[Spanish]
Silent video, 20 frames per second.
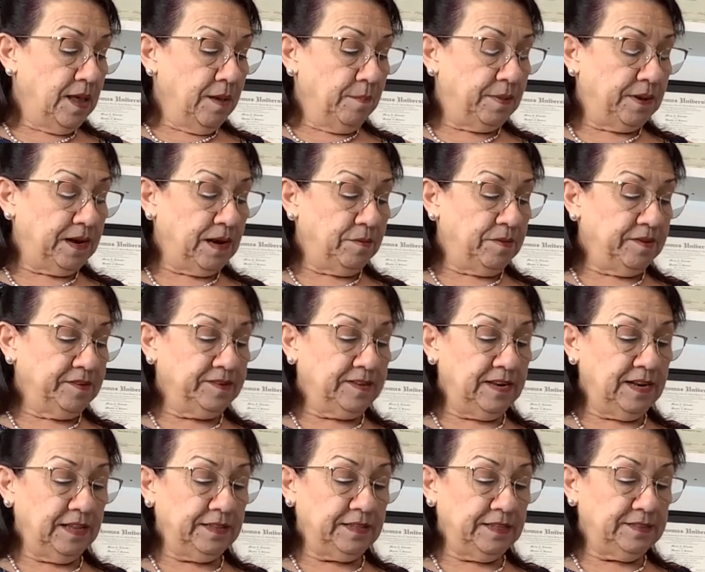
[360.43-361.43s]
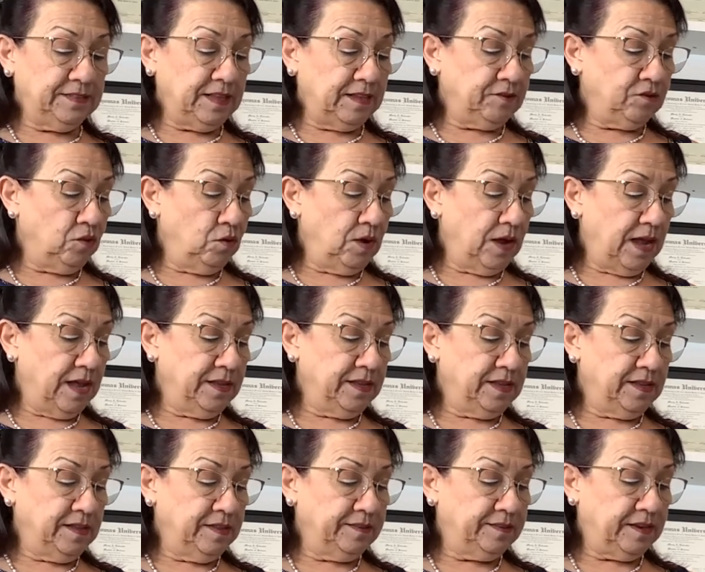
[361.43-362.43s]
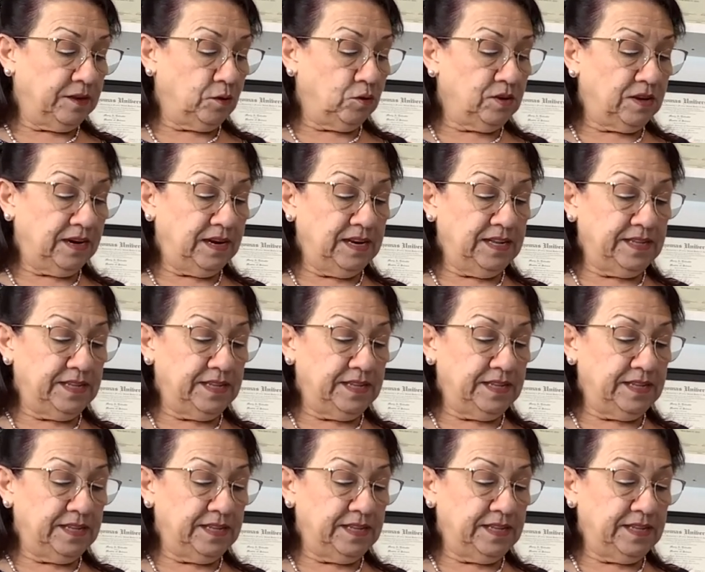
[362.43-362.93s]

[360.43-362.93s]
Para vencer la tentación hay que desarrollar el